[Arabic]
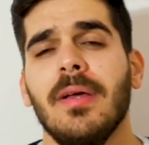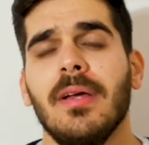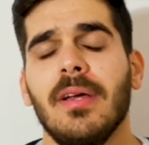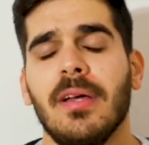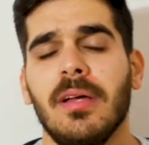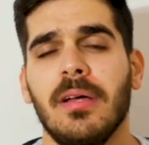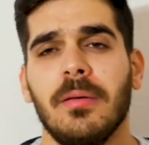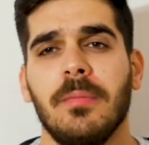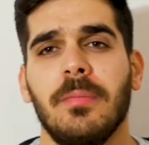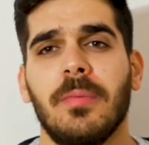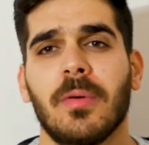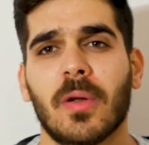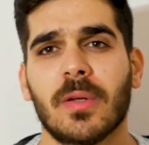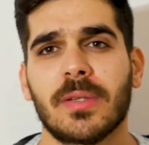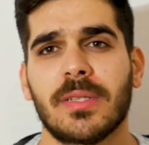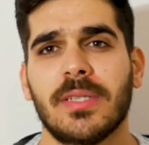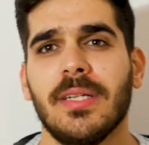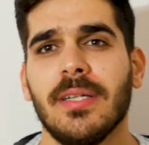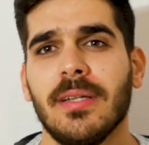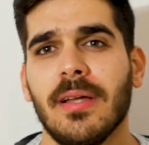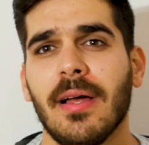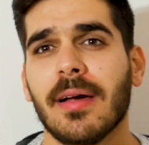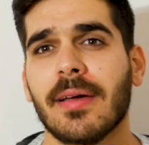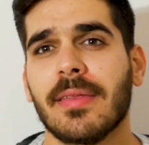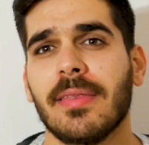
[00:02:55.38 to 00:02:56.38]

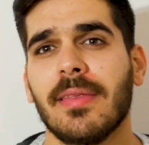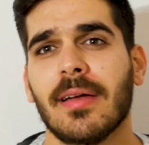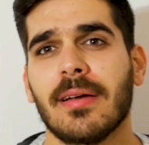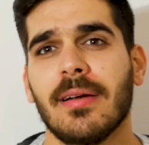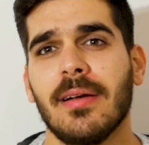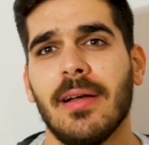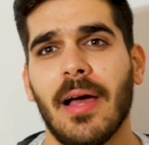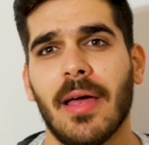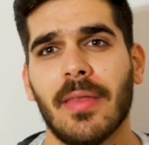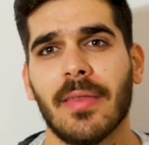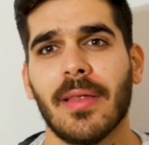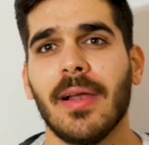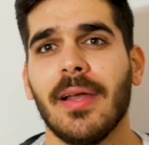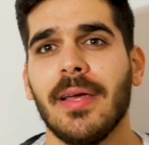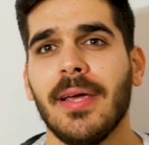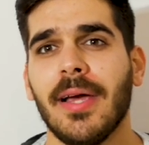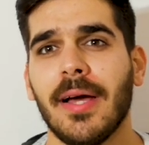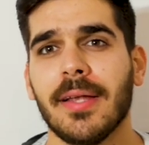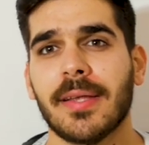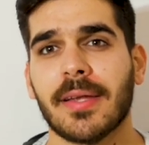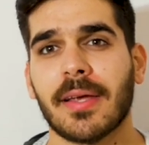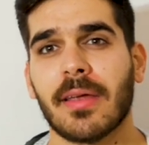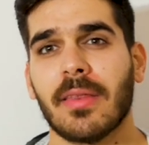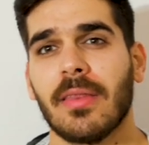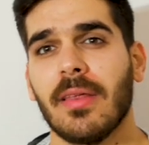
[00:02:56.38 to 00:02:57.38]
بروتين اكثر للعضله
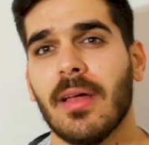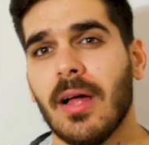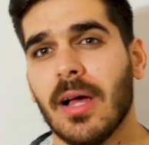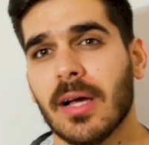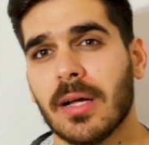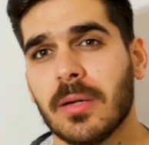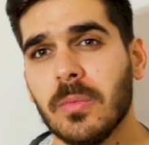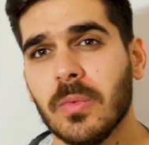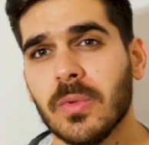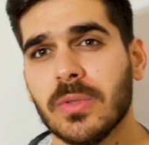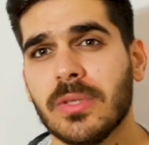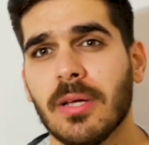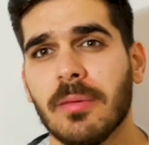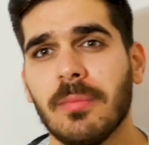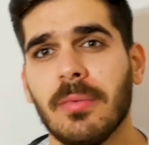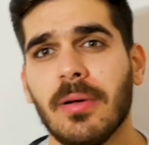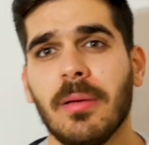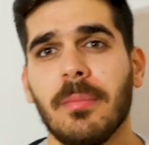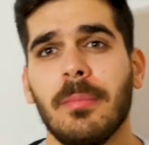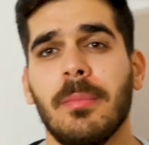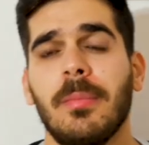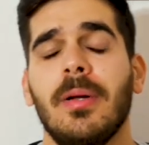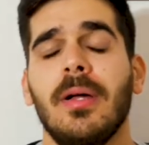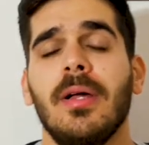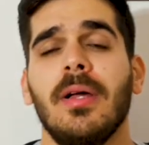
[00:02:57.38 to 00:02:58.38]
يعني غذائك مو
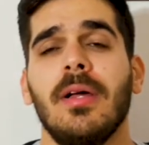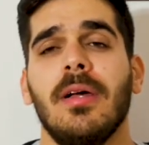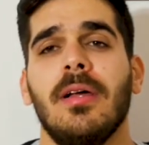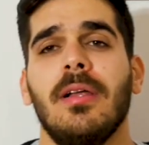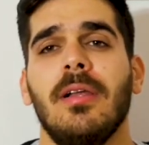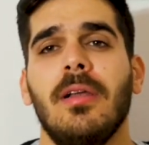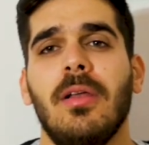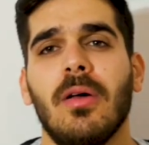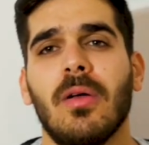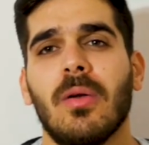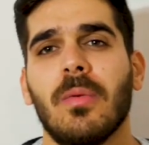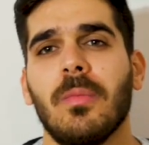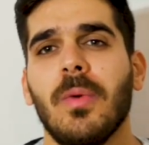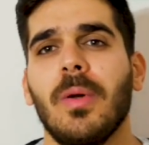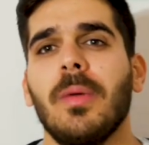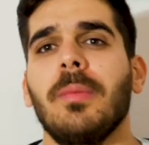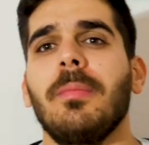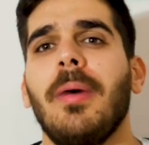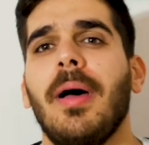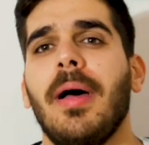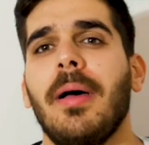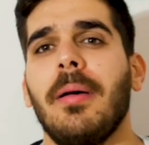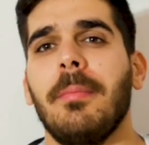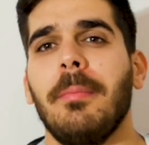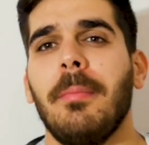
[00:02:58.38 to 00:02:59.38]
تمام الهرمون
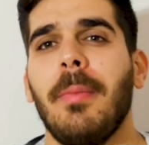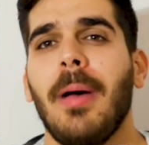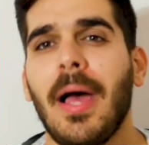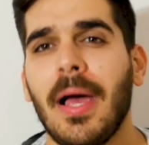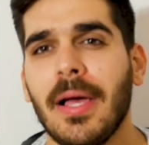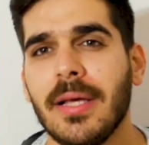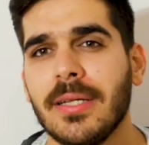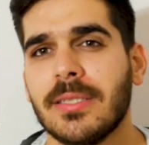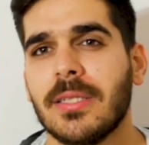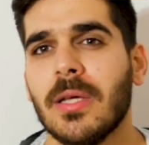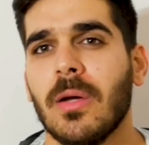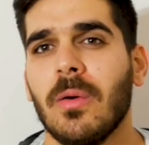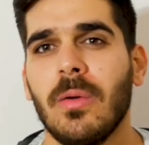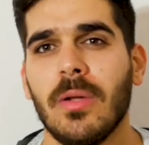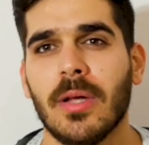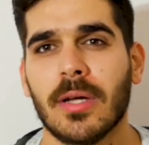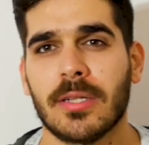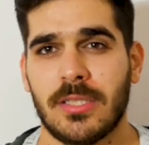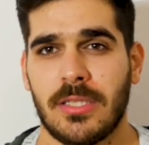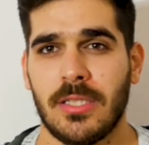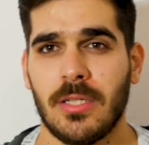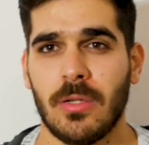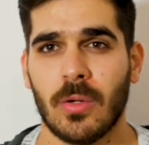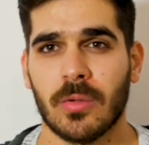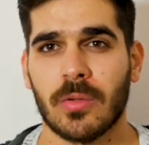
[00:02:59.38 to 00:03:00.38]
ما حيسوي لك
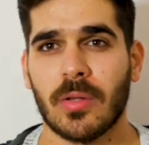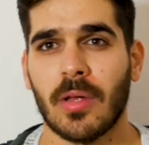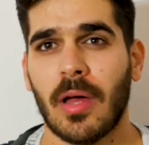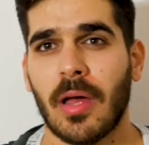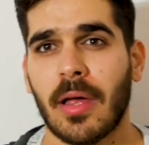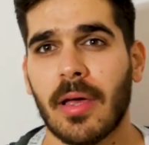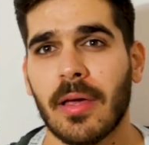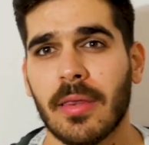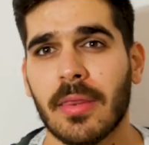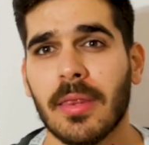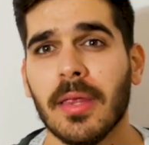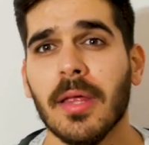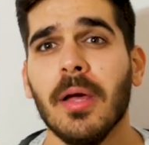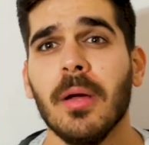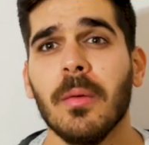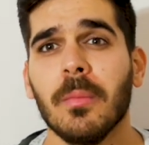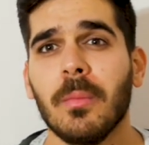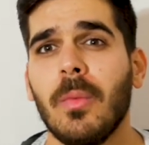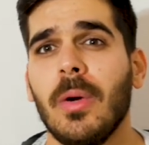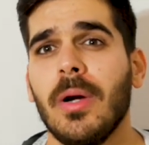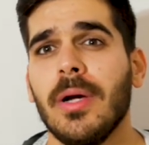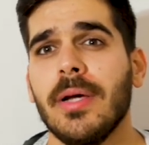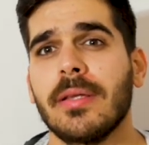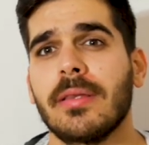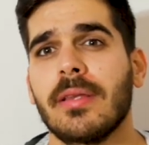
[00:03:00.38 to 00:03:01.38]
شيء لو تاخذ
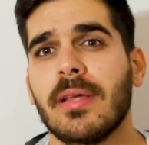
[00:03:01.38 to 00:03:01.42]
محيط